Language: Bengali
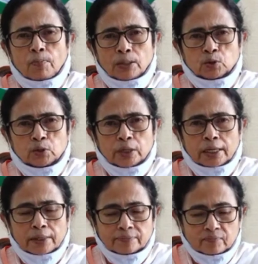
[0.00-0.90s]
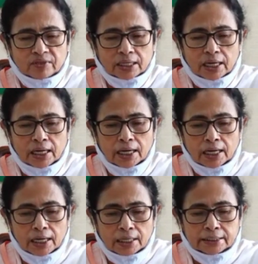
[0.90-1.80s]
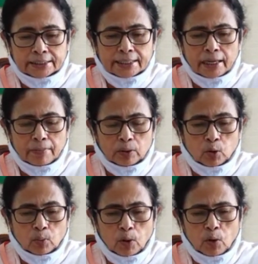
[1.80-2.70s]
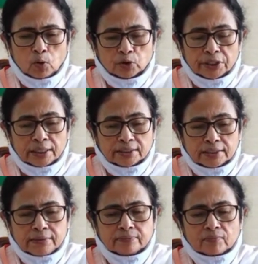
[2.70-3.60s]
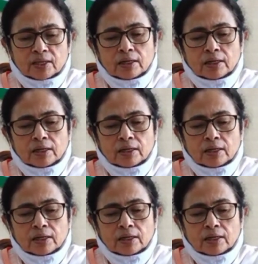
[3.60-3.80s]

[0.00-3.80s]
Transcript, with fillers: সব পাঁচশো টাকা সেটাই আমরা করব করতে যাচ্ছি